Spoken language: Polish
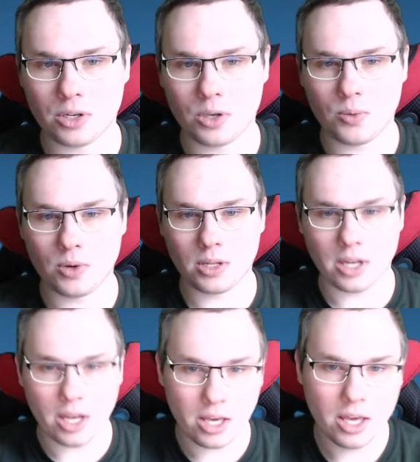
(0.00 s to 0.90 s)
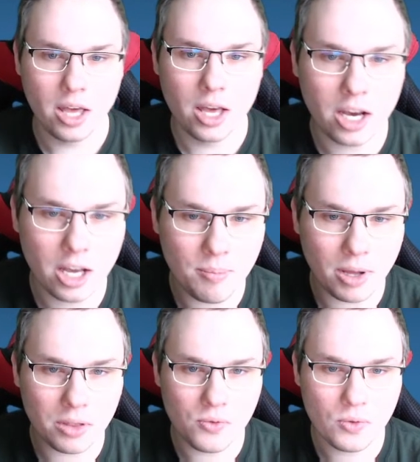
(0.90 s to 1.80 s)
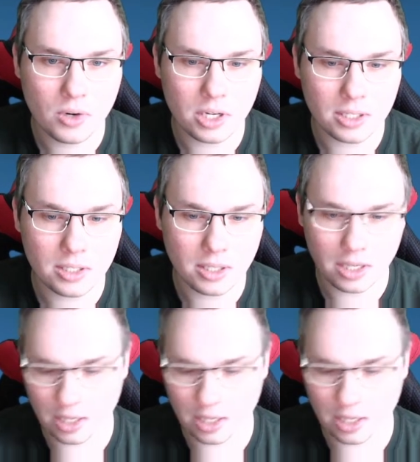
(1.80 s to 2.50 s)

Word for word: QA chyba 12.